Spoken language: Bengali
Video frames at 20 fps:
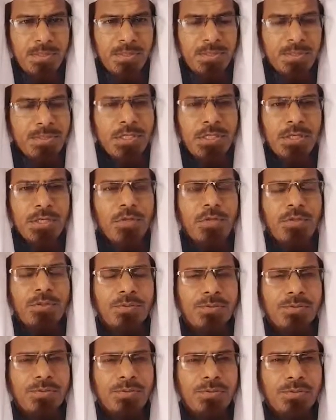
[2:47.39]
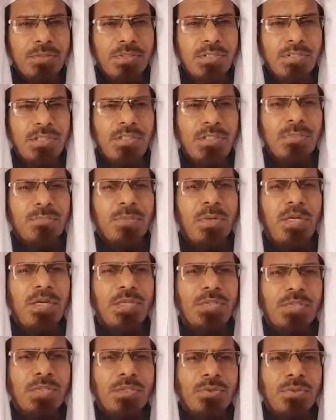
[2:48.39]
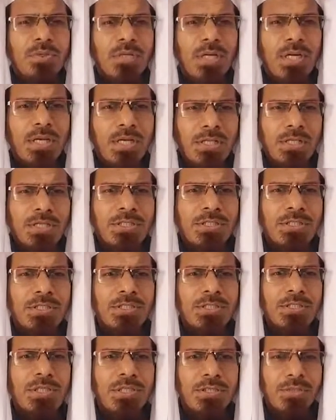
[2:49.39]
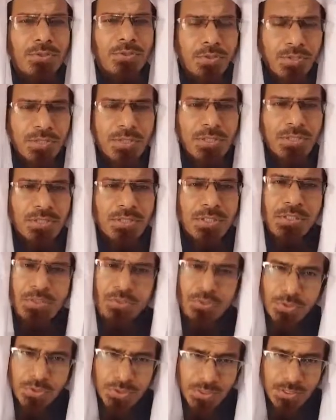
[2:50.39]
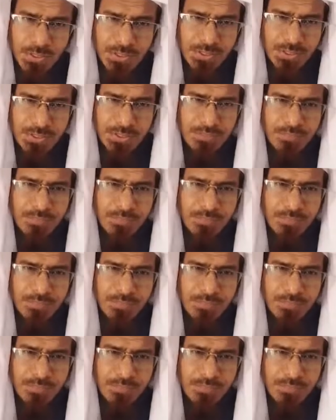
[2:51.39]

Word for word: যেন ইমানি চেতনা নিশ্চেদ হয়ে নিস্তেজ হয়ে গেছে